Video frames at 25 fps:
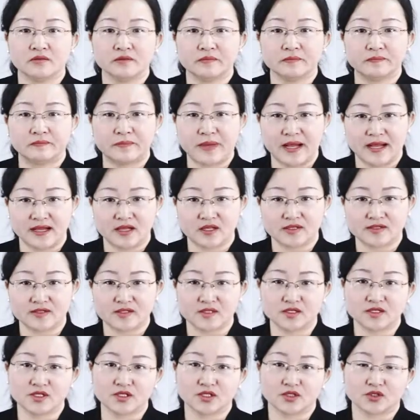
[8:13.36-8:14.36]
把
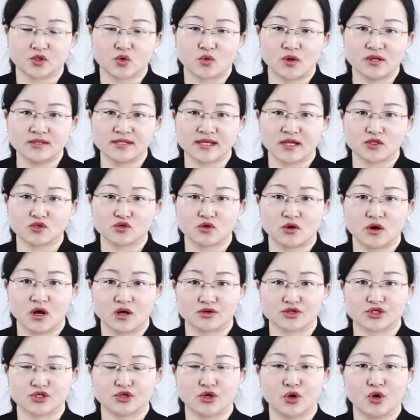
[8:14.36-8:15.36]
死者的棺材做好
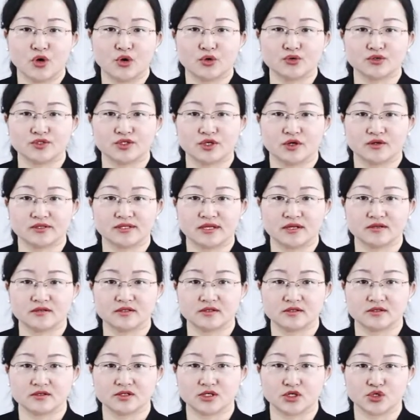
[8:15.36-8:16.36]
之后，就要将
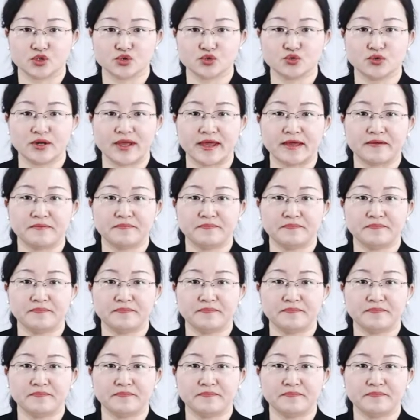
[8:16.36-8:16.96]
死者入殓。